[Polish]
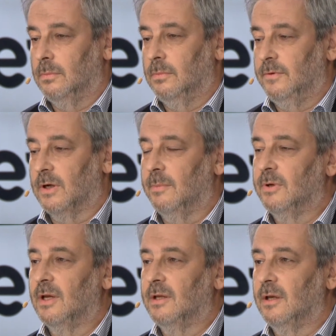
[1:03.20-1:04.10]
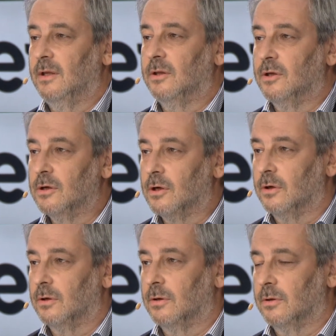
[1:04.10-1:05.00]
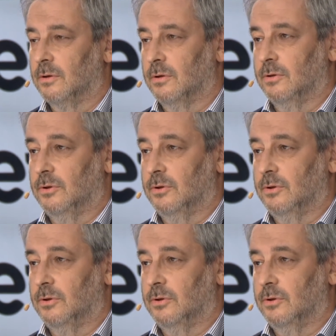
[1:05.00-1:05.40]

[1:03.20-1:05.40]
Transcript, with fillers: Wielka Brytania nie tylko, e,